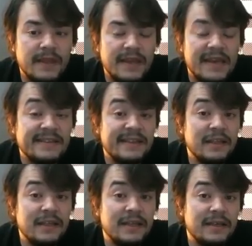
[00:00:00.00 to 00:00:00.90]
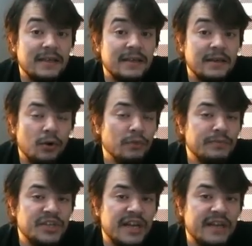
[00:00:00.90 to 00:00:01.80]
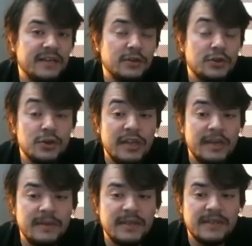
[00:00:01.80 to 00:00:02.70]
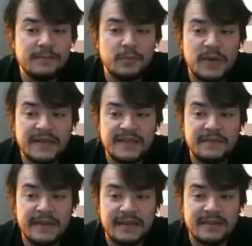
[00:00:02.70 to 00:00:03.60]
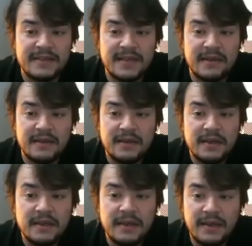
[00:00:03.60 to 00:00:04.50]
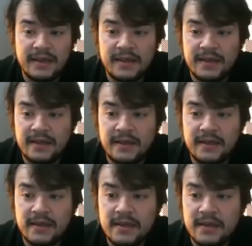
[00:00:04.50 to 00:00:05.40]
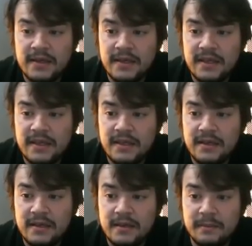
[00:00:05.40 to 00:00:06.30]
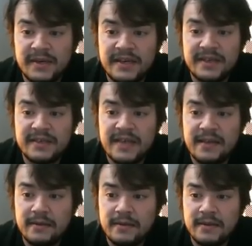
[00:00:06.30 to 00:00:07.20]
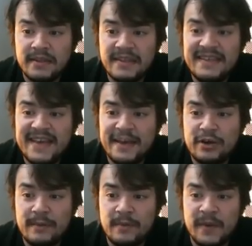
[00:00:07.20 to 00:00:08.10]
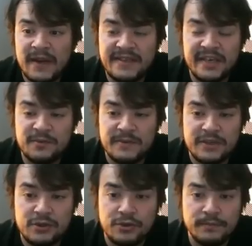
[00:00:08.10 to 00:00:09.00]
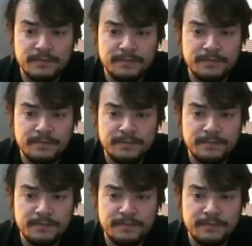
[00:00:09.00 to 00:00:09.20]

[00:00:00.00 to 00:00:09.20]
etkili e, olmayacağını söyleyebiliriz. Bu partiyi meraklısına e, bırakırken diğer önemli partiye geçmek istiyorum.